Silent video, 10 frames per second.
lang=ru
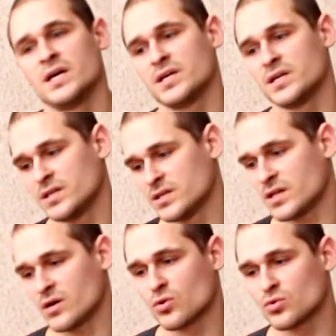и
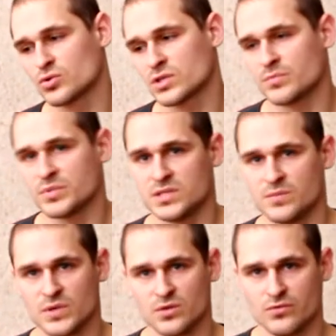нагрузка
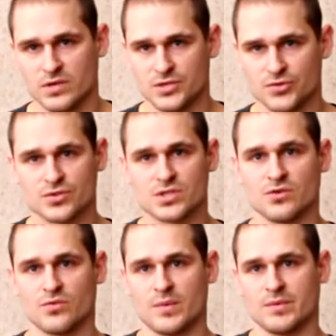постепенно увеличивается с
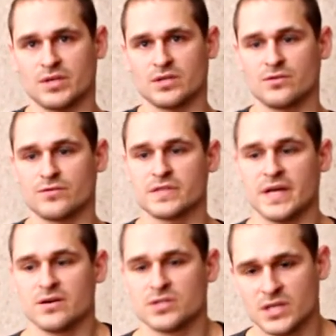того момента, когда вы
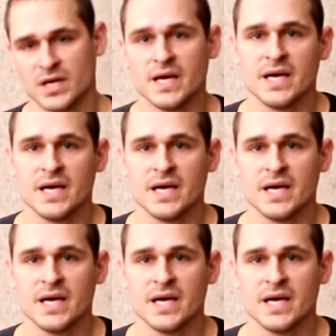встаете.